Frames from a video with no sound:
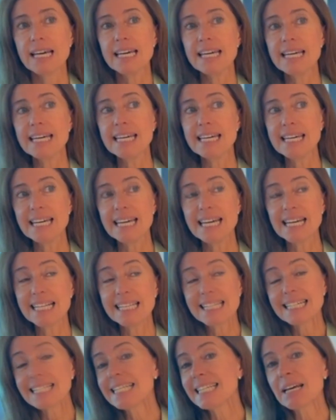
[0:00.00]
Y en
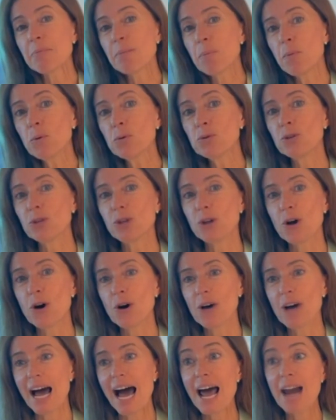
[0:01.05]
tercer
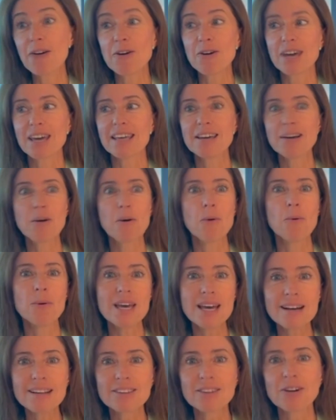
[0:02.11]
punto, algo que he
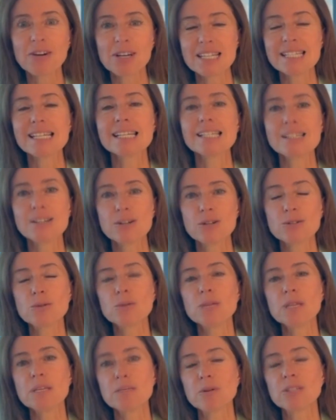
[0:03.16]
descubierto quizás en los
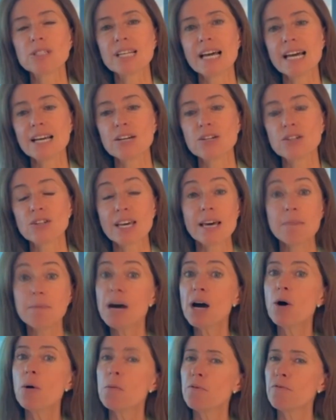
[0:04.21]
últimos años, que
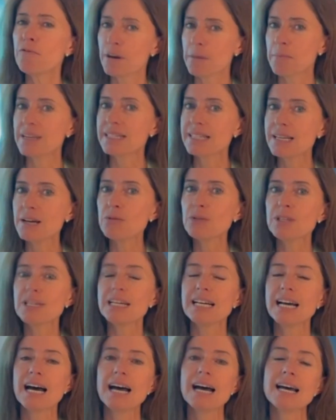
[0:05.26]
además como
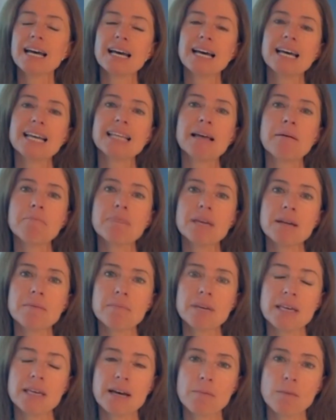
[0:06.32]
farmacéutica también
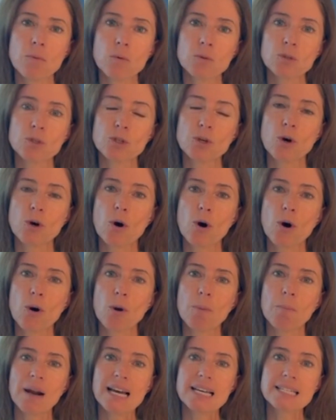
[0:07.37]
me da
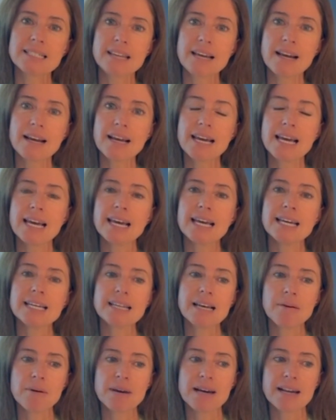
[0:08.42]
mucho placer, es
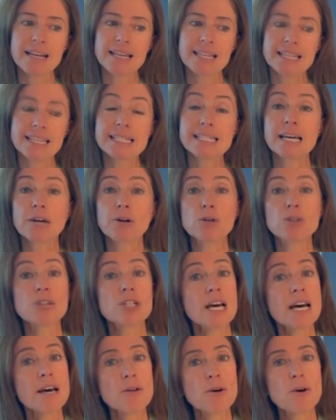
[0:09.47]
haber
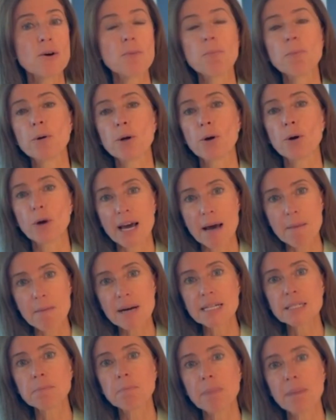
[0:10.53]
desarrollado
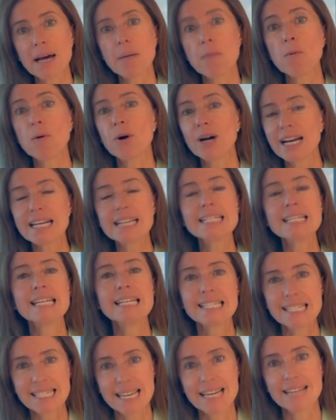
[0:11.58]
programas para mujeres
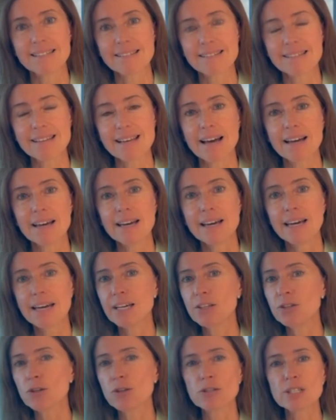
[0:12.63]
en ciencia.
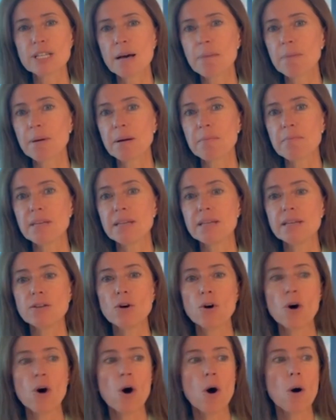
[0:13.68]
Esto nos ha
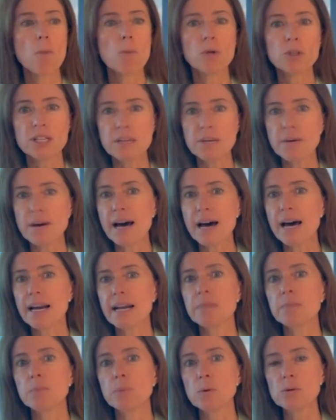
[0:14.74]
permitido motivar e
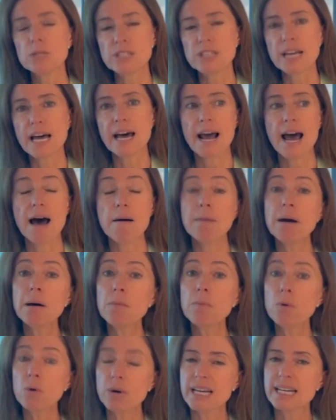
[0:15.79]
impulsar a más
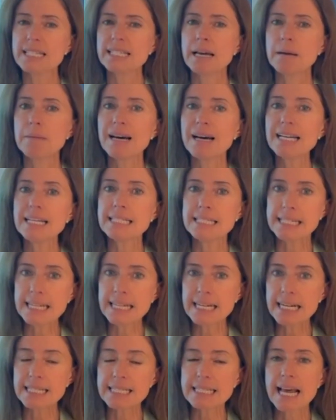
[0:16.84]
mujeres, a más
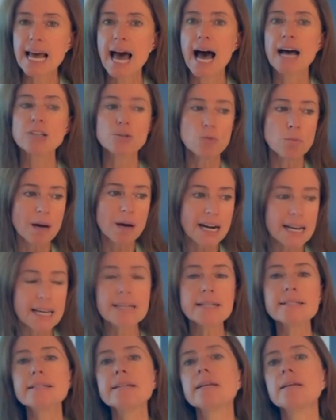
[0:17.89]
chicas, a
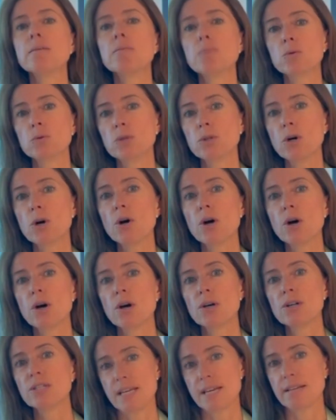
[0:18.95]
sumergirse en el mundo
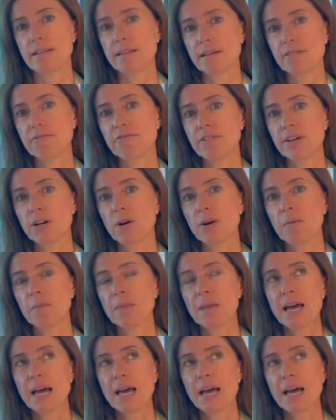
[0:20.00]
científico.